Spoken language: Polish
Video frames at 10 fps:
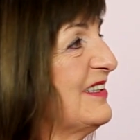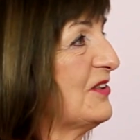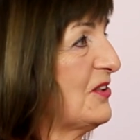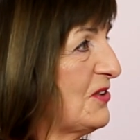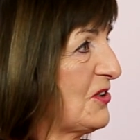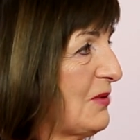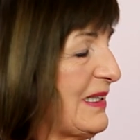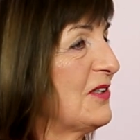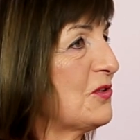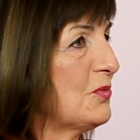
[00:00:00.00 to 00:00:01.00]
no,
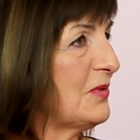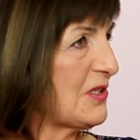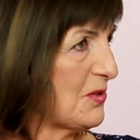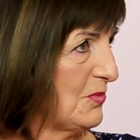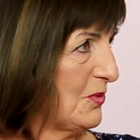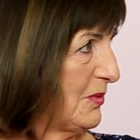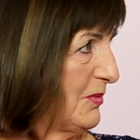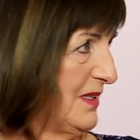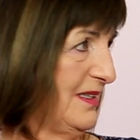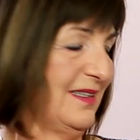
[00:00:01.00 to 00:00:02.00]
dotyczyła tego, że był naszym
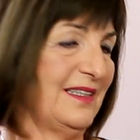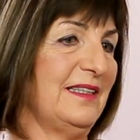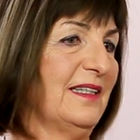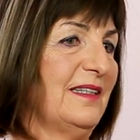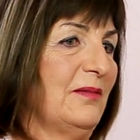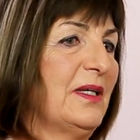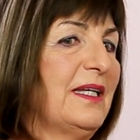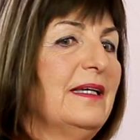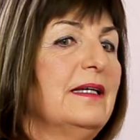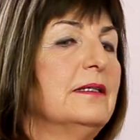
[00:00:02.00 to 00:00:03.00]
byłym e, klientem.
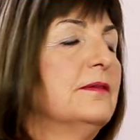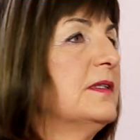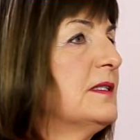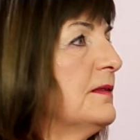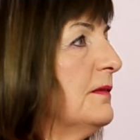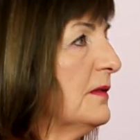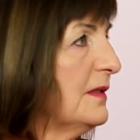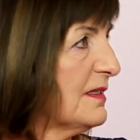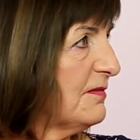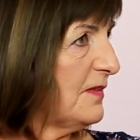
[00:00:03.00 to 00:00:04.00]
No więc
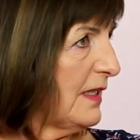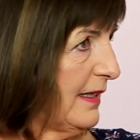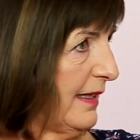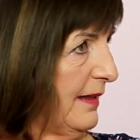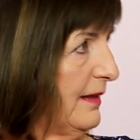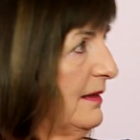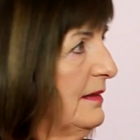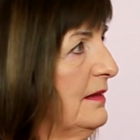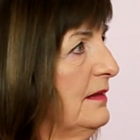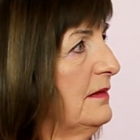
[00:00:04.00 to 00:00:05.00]
jest wiele
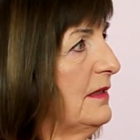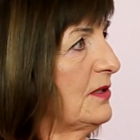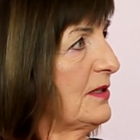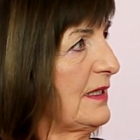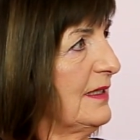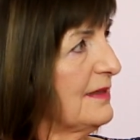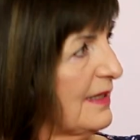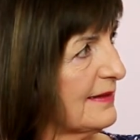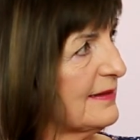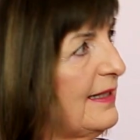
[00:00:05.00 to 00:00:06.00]
e, też takich
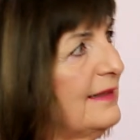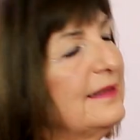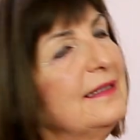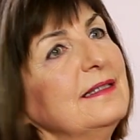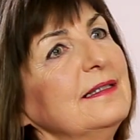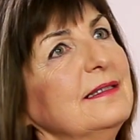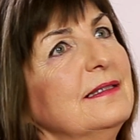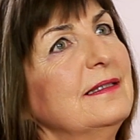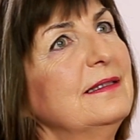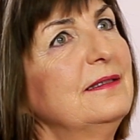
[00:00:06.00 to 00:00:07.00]
zasad,
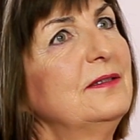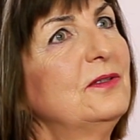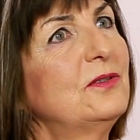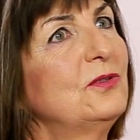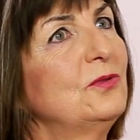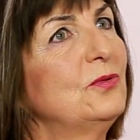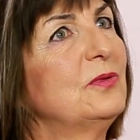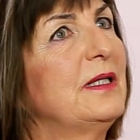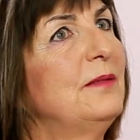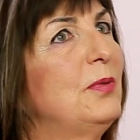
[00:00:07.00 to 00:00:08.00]
e, no,
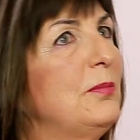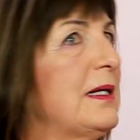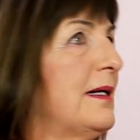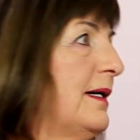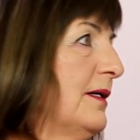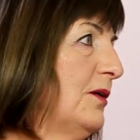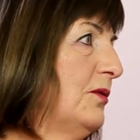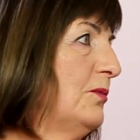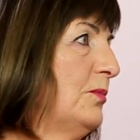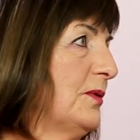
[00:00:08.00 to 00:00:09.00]
które
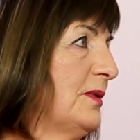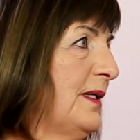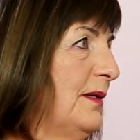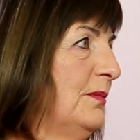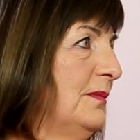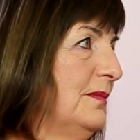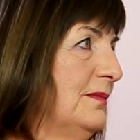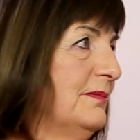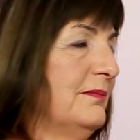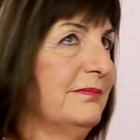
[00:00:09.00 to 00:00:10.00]
pomagają
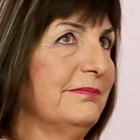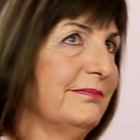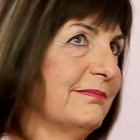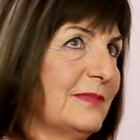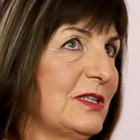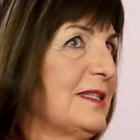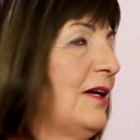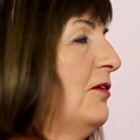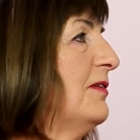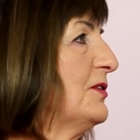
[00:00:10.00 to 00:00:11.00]
potem się
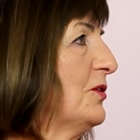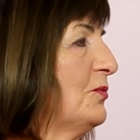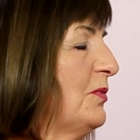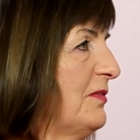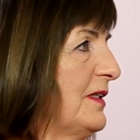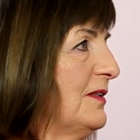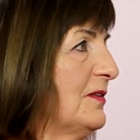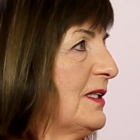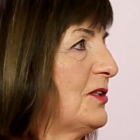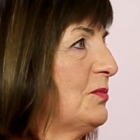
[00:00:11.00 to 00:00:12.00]
zachować
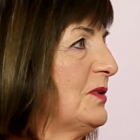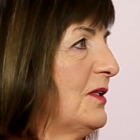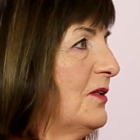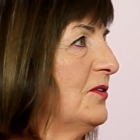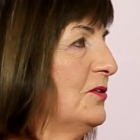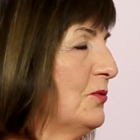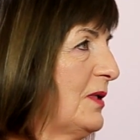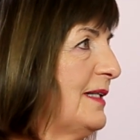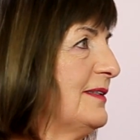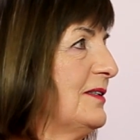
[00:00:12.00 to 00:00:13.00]
odpowiednio, tak, żeby nikogo nie
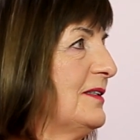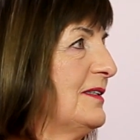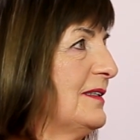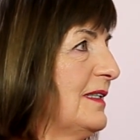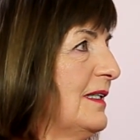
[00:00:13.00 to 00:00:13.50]
urazić.